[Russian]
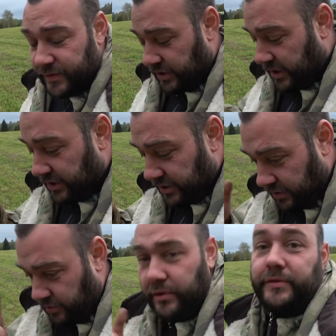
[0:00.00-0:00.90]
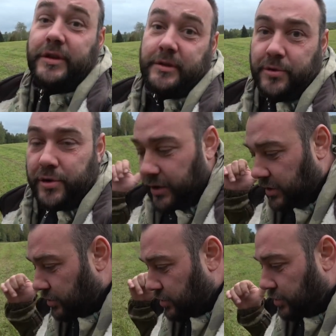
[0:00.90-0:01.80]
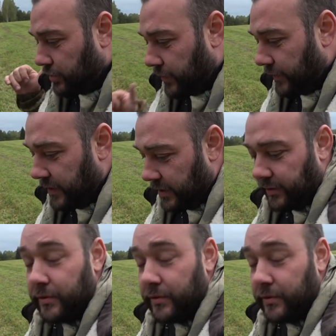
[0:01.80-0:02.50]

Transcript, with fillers: вчерашняя, ну вот в этом ролике только что вы видели.